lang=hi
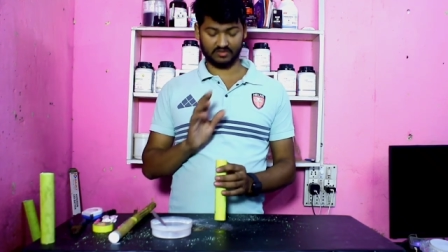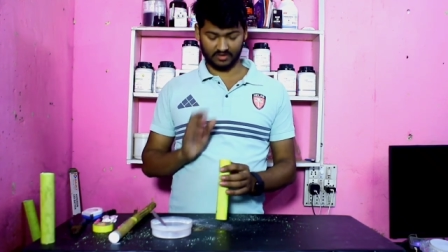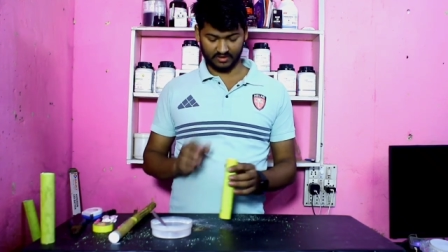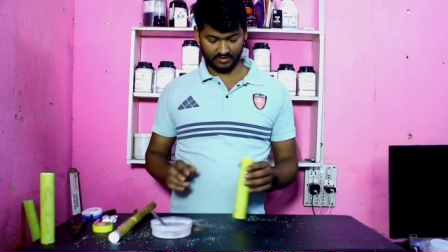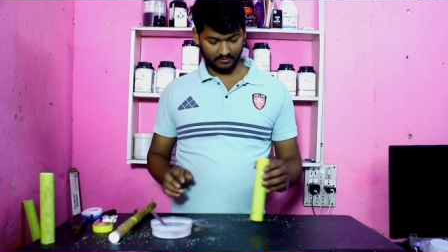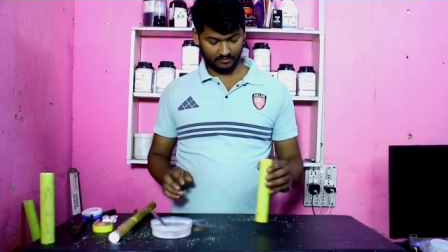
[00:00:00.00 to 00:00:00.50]

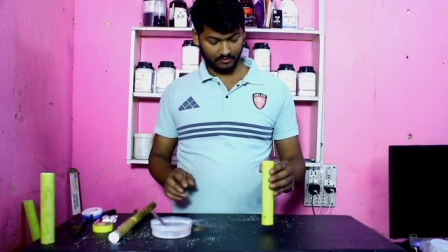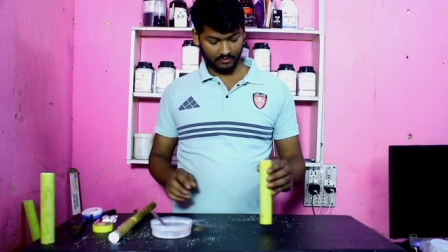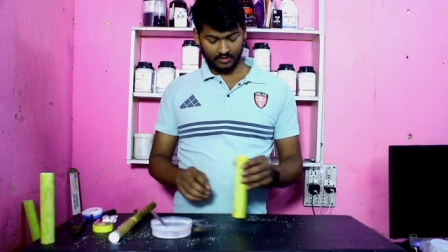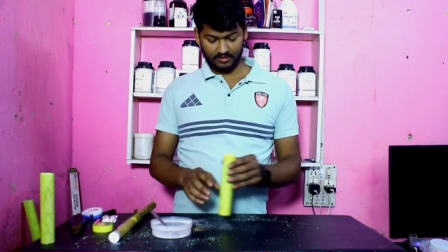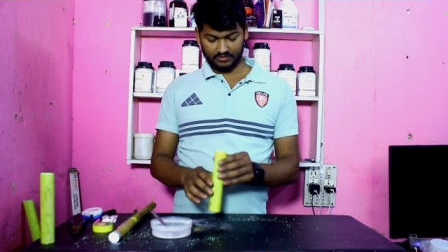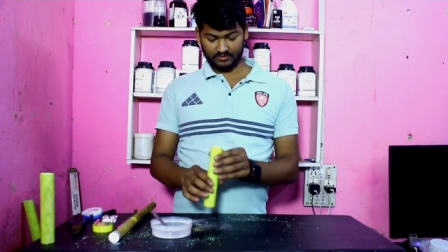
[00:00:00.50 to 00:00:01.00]
सकें
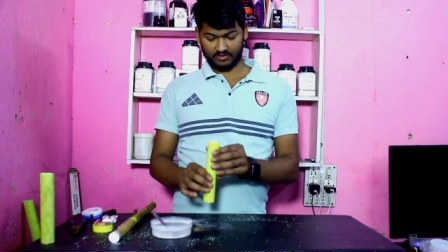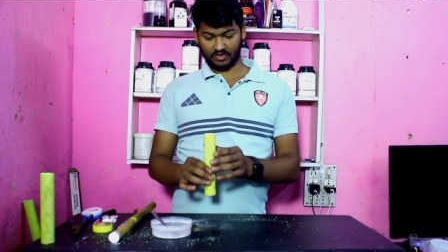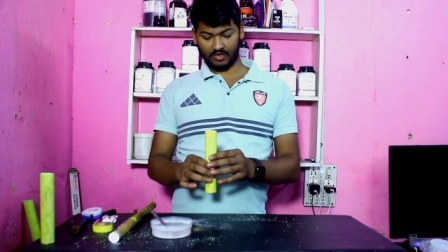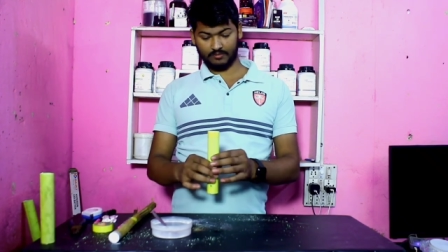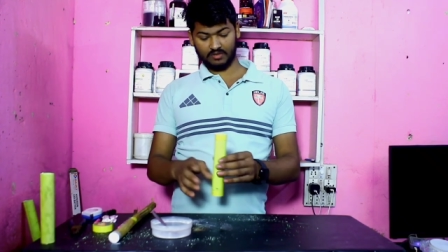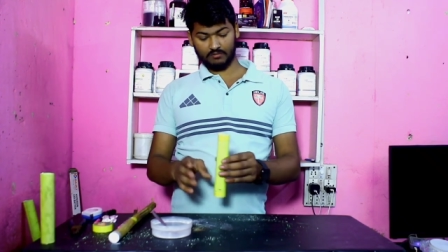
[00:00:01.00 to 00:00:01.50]

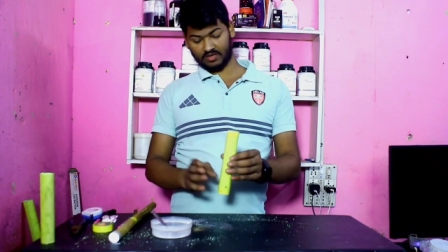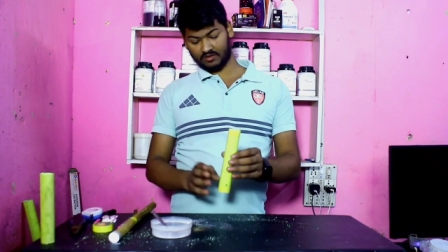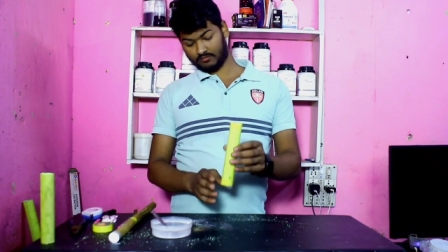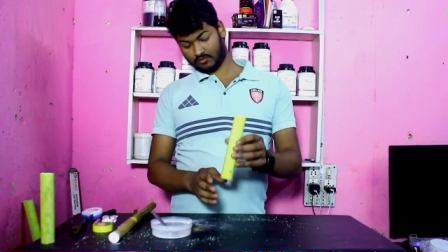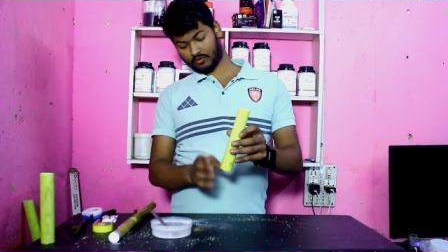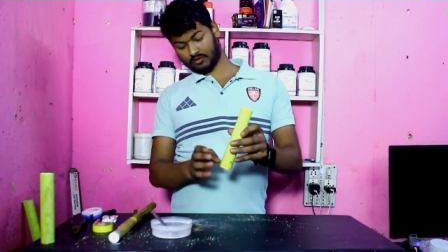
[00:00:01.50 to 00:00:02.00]
अब ये
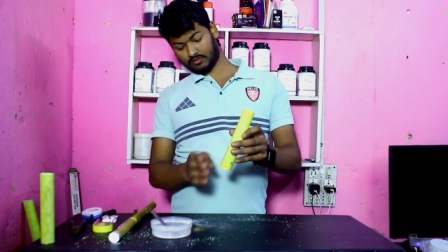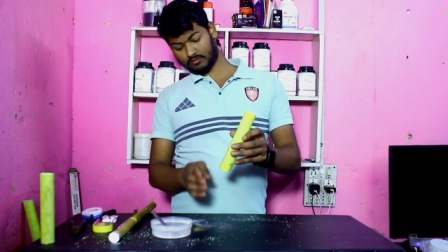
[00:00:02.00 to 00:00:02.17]
रॉकेट